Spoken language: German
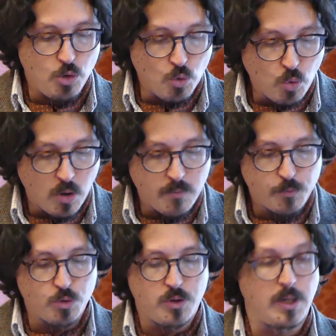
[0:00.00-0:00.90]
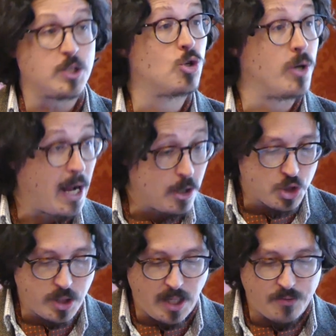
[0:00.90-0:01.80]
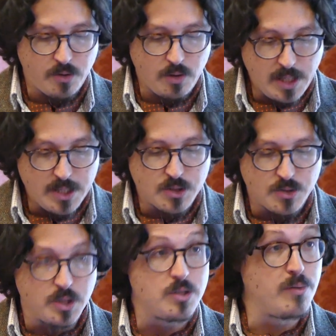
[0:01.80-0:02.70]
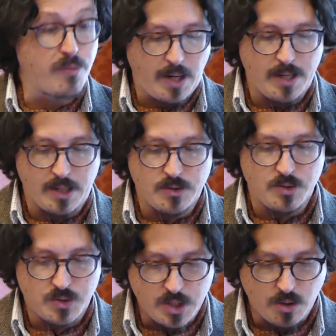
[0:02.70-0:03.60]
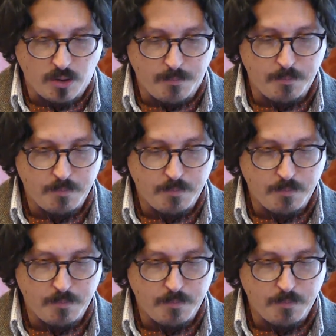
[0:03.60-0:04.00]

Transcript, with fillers: nur durch den Nationalstaat ließe sich die Freiheit sichern.